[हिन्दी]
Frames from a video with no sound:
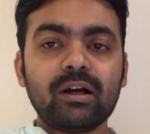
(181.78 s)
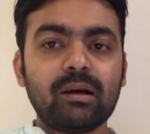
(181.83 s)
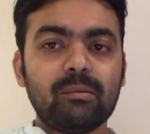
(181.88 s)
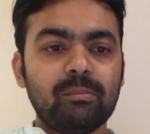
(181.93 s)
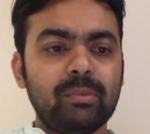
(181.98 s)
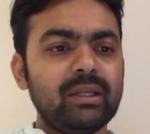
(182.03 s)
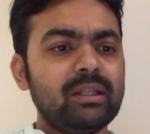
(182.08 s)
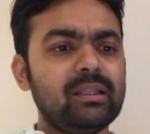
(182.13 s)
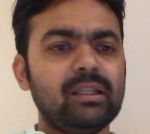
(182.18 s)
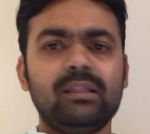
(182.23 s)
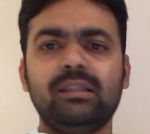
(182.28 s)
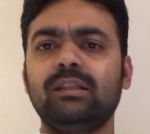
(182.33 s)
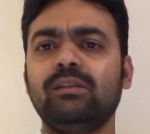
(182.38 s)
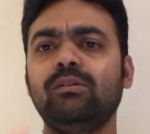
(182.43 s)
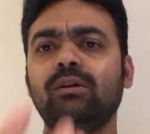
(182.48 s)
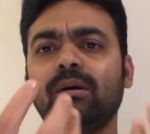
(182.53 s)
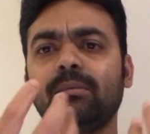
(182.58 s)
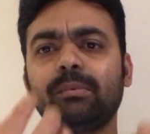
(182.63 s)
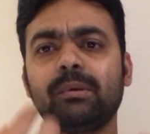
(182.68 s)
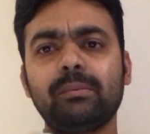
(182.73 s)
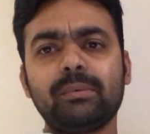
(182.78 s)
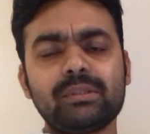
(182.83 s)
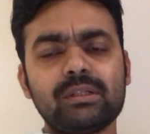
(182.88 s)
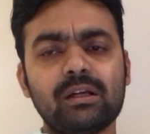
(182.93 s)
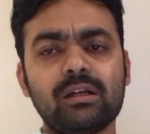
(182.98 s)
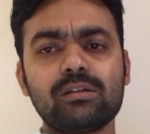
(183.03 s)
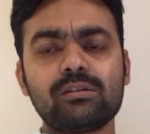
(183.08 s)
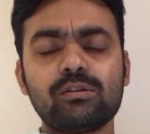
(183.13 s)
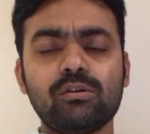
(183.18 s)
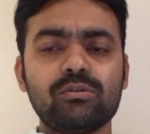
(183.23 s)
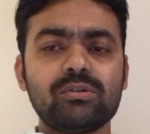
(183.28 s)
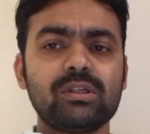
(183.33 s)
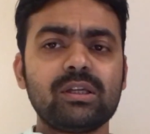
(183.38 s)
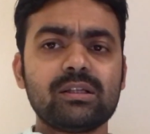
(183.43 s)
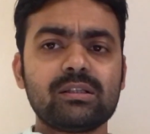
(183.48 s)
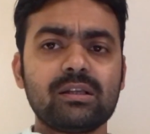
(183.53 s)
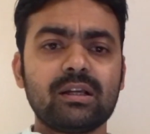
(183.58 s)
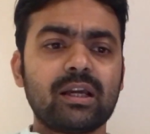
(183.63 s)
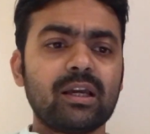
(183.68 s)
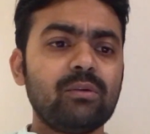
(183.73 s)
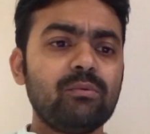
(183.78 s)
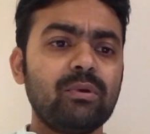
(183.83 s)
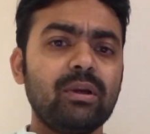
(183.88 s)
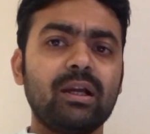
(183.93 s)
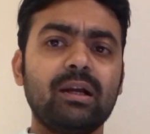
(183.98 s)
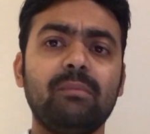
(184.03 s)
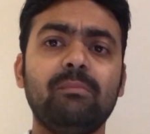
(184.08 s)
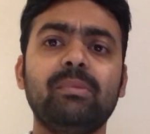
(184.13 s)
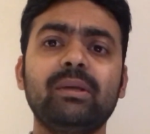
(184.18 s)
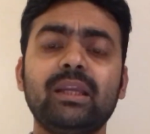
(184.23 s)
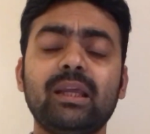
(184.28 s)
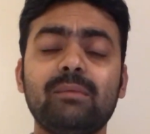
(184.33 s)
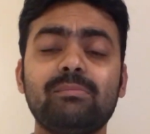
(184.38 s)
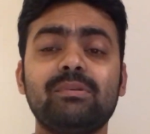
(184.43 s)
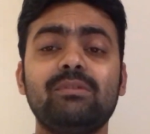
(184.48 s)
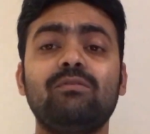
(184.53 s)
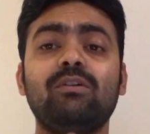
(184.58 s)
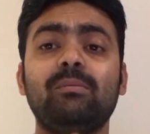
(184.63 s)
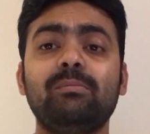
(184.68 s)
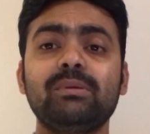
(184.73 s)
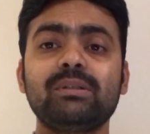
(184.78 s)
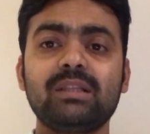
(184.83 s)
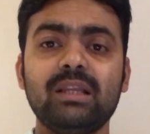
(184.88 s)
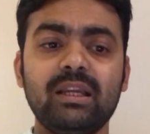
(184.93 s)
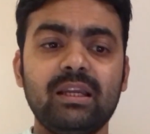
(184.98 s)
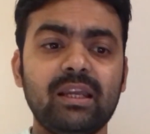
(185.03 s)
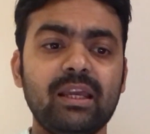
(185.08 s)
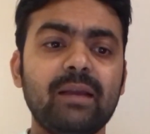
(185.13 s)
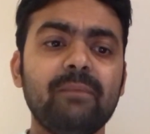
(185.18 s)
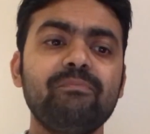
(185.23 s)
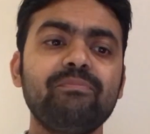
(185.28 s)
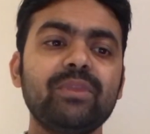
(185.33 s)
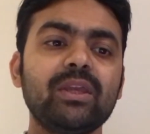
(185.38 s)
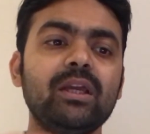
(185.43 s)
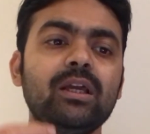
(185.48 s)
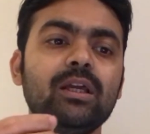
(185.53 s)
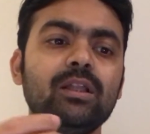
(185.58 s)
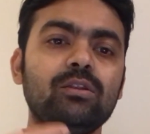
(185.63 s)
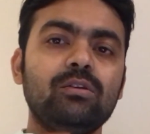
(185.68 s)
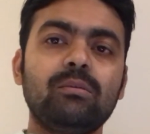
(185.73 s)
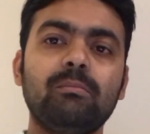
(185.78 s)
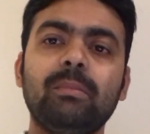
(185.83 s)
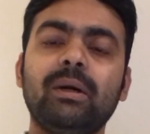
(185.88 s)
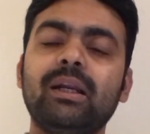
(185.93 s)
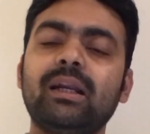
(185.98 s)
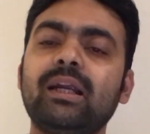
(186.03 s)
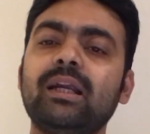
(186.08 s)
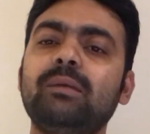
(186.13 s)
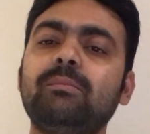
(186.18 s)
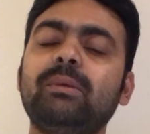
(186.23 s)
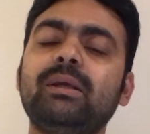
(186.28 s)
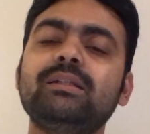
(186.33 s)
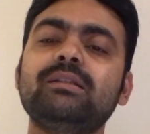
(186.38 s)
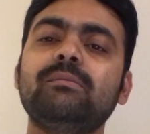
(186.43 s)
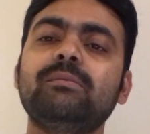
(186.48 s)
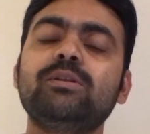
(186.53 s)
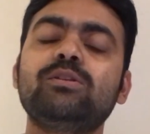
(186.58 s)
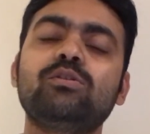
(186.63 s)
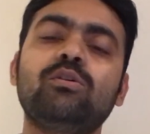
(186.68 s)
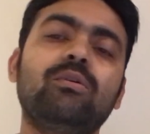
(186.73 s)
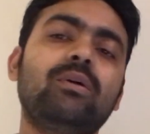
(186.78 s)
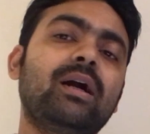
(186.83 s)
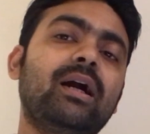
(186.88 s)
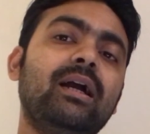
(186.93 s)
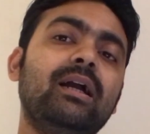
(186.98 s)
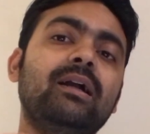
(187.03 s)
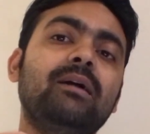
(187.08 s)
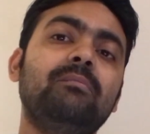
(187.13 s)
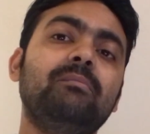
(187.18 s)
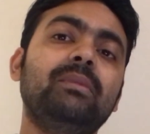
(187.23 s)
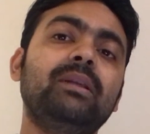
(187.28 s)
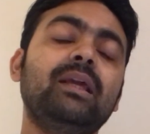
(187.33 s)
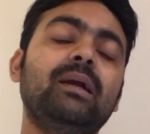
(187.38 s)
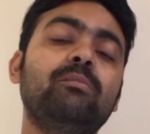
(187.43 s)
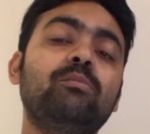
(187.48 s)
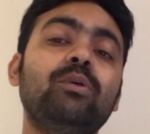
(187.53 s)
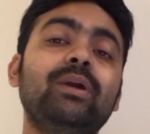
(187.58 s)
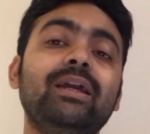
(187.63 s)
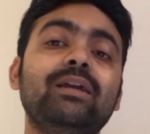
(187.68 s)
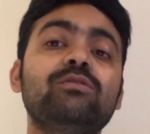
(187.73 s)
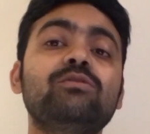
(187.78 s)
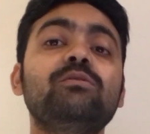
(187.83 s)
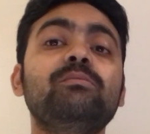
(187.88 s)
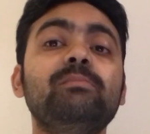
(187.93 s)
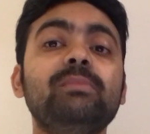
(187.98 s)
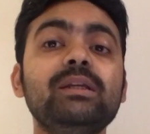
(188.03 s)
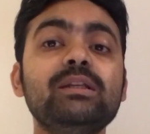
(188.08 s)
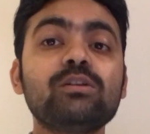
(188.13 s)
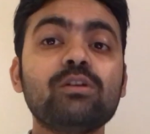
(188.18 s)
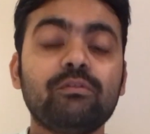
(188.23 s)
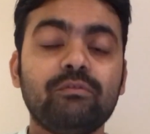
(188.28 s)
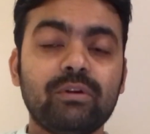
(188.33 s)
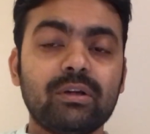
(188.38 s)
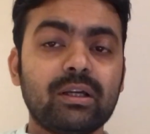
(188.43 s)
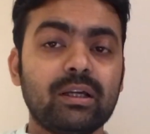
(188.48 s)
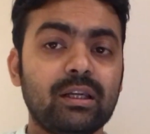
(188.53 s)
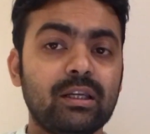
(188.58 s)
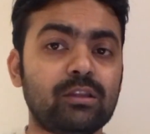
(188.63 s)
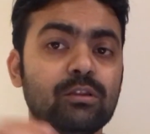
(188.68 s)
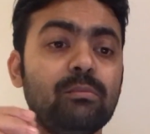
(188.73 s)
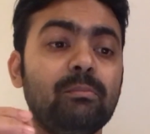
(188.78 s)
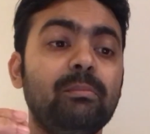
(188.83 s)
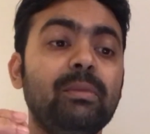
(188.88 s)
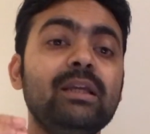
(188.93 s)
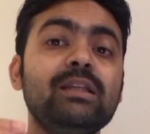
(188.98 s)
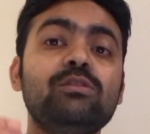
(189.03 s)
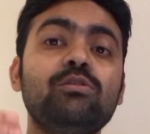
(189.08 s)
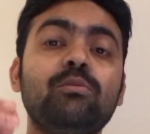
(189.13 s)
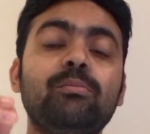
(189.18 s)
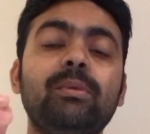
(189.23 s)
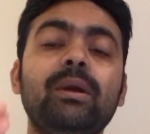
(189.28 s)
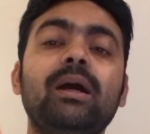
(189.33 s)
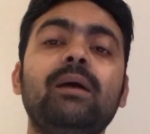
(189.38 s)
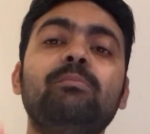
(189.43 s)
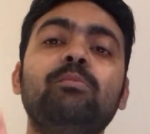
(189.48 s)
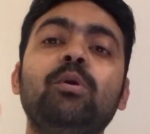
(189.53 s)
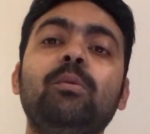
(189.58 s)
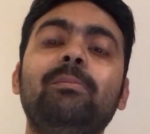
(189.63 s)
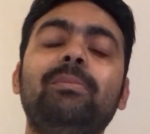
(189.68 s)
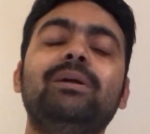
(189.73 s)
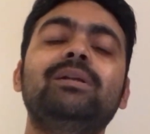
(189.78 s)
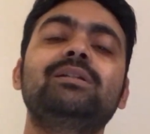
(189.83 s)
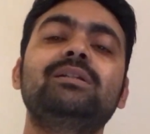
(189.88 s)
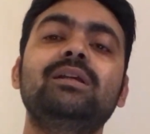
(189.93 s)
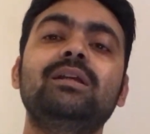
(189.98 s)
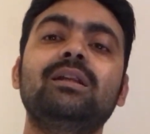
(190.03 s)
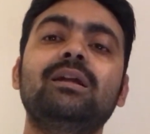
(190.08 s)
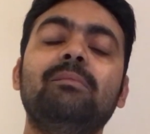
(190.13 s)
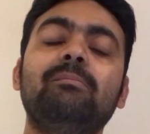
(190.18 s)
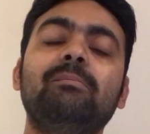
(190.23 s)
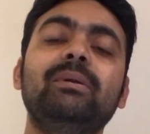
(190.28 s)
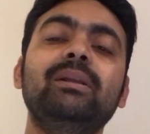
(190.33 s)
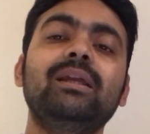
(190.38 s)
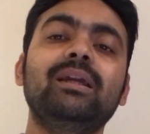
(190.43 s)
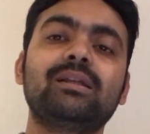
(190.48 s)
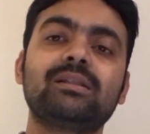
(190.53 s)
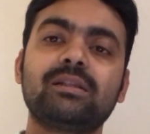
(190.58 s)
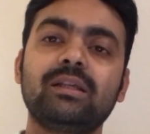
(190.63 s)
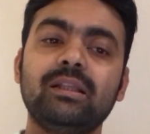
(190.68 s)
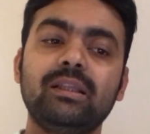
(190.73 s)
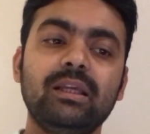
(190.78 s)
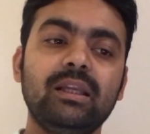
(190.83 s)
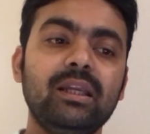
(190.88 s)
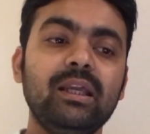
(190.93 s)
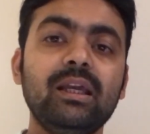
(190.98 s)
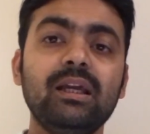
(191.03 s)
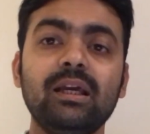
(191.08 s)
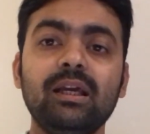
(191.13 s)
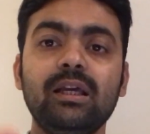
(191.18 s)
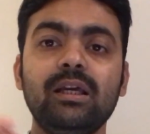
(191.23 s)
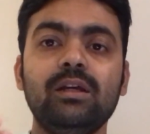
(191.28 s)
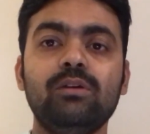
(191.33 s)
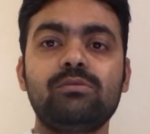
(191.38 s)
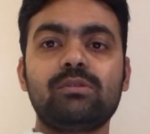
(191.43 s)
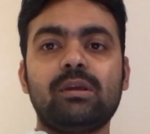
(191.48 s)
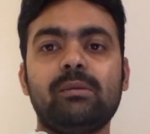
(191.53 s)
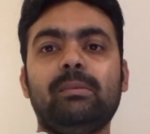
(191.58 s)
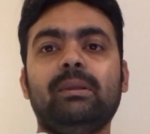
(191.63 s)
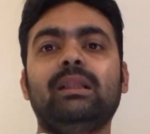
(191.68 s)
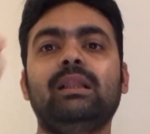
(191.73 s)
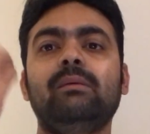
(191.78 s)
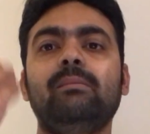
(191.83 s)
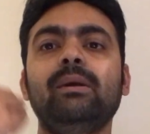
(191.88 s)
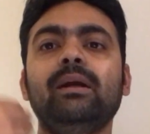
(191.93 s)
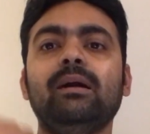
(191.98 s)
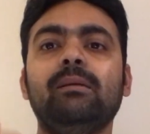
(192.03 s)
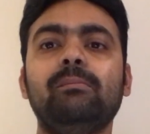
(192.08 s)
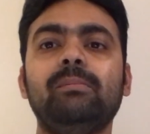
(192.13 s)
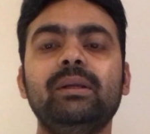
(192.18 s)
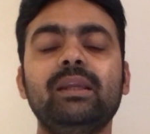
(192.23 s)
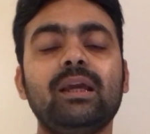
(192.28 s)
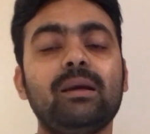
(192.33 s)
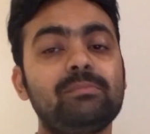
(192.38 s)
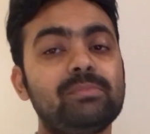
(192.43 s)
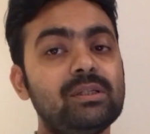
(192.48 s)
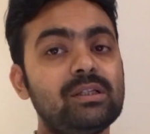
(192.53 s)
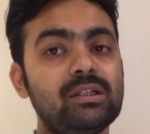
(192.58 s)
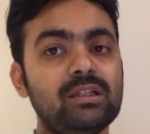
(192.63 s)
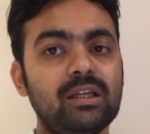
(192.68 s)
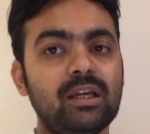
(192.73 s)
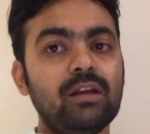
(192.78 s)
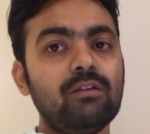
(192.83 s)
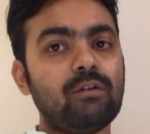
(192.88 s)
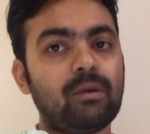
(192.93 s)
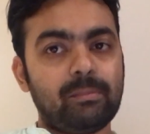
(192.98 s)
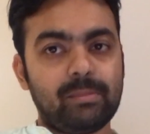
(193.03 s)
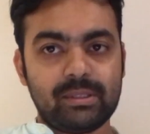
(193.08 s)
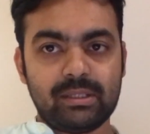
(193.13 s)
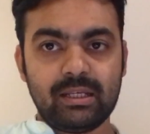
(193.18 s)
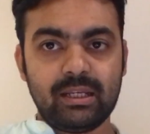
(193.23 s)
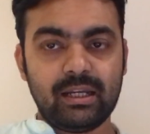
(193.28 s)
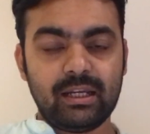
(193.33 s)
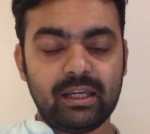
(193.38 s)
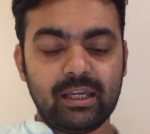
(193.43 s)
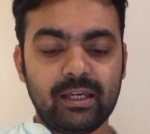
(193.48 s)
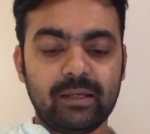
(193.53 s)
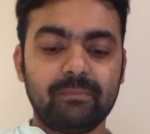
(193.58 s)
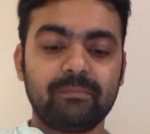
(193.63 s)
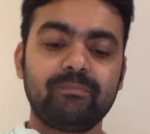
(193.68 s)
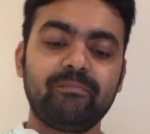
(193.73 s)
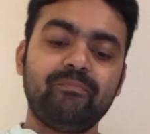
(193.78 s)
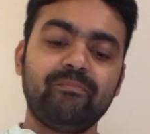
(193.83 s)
कंपनी देती है तो आपके पास अगर सौ शेयर्स रखे हुए हैं कंपनी आपसे वापस ले रही है तो मार्केट प्राइस अभी सौ का है कंपनी आपको एक सौ बीस ऑफर कर रही है तो बीस रुपया आपको पर शेयर कंपनी एक्स्ट्रा दे रही है उसके बदले में कंपनी आपसे शेयर वापस ले रही है